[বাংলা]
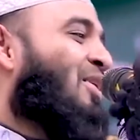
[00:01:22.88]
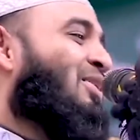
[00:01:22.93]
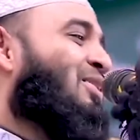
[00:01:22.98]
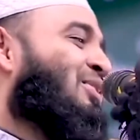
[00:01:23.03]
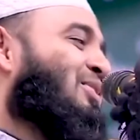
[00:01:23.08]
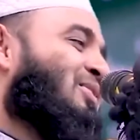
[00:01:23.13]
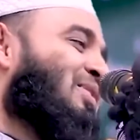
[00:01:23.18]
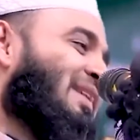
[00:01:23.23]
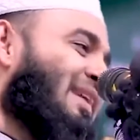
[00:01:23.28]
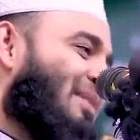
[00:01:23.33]

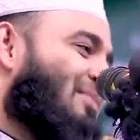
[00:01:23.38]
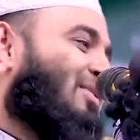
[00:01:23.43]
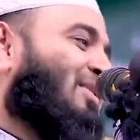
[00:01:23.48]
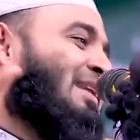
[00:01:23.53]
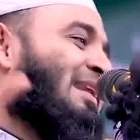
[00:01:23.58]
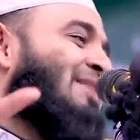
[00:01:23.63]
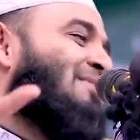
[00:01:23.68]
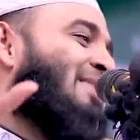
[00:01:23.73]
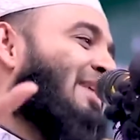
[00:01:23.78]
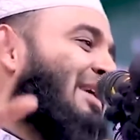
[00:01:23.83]
মত দুইটা
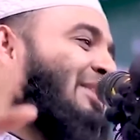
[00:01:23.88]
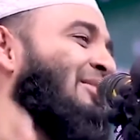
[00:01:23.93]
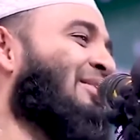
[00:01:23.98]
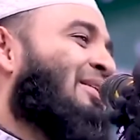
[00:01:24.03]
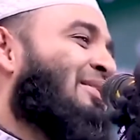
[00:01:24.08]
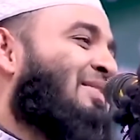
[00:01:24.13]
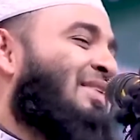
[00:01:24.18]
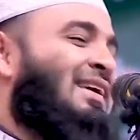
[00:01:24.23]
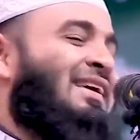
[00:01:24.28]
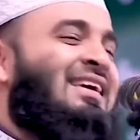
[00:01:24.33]
বললাম কেন
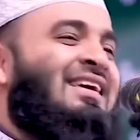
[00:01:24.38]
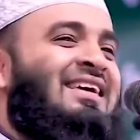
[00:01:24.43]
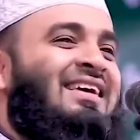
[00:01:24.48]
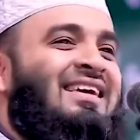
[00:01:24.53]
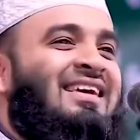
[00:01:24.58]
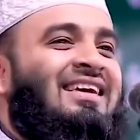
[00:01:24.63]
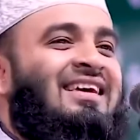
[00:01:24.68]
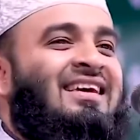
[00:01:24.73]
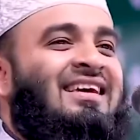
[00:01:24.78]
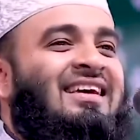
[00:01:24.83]
আমি
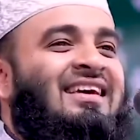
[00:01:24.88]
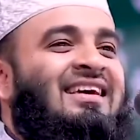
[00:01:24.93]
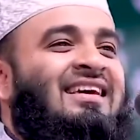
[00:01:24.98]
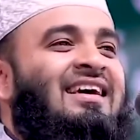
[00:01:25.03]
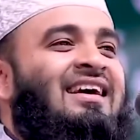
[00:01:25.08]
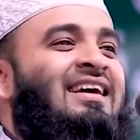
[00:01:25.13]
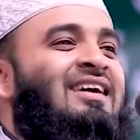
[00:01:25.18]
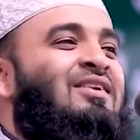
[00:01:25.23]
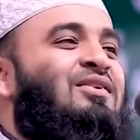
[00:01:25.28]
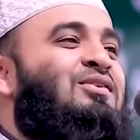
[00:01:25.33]

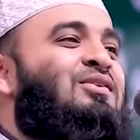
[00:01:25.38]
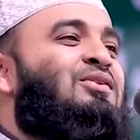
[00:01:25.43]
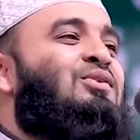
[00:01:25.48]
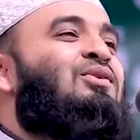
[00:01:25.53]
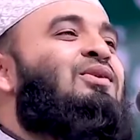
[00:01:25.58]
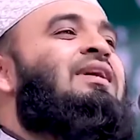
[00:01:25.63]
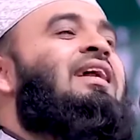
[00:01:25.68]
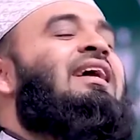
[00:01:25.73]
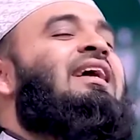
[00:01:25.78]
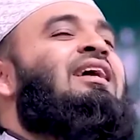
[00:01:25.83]
হুজুর
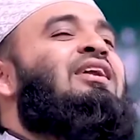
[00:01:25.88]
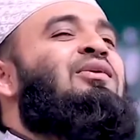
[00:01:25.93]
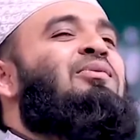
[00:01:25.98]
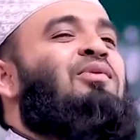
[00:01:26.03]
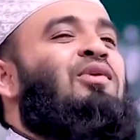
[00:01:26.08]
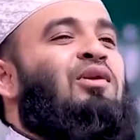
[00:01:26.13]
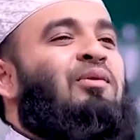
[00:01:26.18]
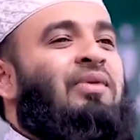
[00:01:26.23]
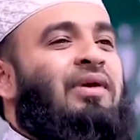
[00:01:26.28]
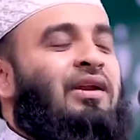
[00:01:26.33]
দুইটা কেন
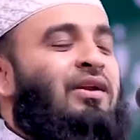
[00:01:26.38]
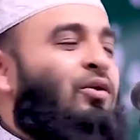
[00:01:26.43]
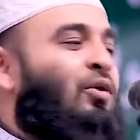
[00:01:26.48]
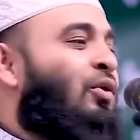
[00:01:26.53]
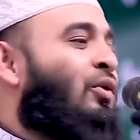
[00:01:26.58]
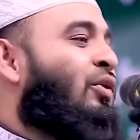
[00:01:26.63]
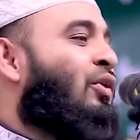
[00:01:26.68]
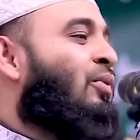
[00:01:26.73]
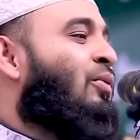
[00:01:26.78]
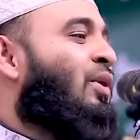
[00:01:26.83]
বলবেন
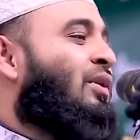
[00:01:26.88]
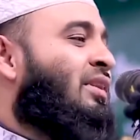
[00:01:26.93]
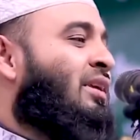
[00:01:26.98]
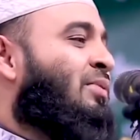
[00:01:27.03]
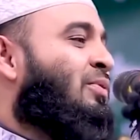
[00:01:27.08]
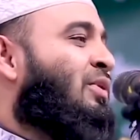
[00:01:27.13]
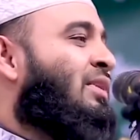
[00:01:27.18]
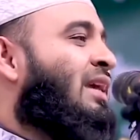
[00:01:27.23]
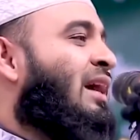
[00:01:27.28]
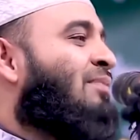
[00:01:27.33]
অন্য
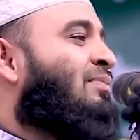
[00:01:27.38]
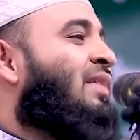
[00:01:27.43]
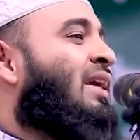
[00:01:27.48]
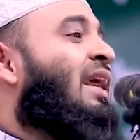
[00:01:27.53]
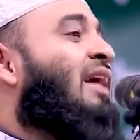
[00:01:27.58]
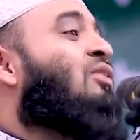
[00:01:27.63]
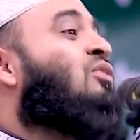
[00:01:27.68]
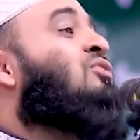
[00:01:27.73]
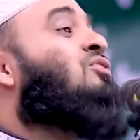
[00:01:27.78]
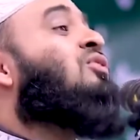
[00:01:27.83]
মতের প্রতি
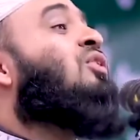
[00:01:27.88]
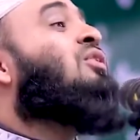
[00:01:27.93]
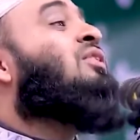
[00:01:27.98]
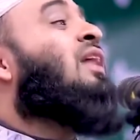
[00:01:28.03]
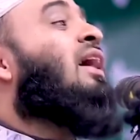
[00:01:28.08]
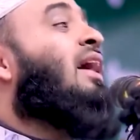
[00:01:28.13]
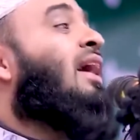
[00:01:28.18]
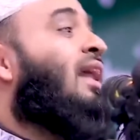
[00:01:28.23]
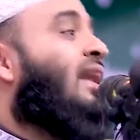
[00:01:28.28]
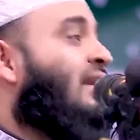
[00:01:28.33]
আপনার এত
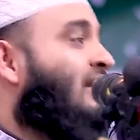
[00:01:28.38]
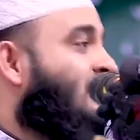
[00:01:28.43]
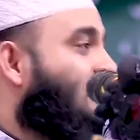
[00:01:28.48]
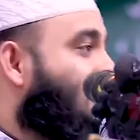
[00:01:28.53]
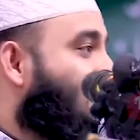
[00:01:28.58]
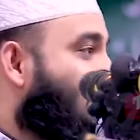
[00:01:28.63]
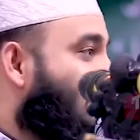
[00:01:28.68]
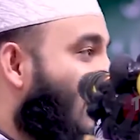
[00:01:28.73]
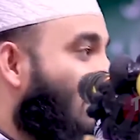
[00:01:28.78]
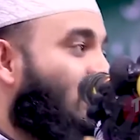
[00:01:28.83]
শ্রদ্ধা কেন
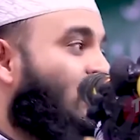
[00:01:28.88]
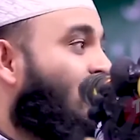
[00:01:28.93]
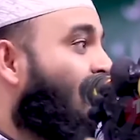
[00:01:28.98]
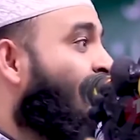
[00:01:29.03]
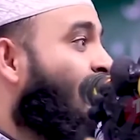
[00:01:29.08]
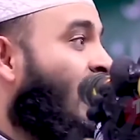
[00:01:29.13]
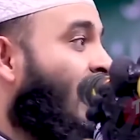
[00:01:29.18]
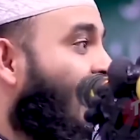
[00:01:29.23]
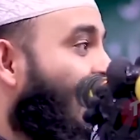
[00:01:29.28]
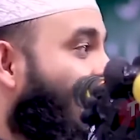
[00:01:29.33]

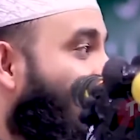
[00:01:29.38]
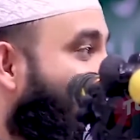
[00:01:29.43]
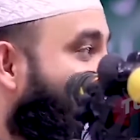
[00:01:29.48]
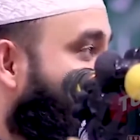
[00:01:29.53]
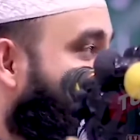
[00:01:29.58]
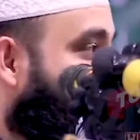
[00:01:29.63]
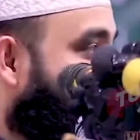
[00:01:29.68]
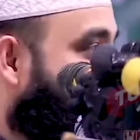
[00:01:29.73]
আমগত নাই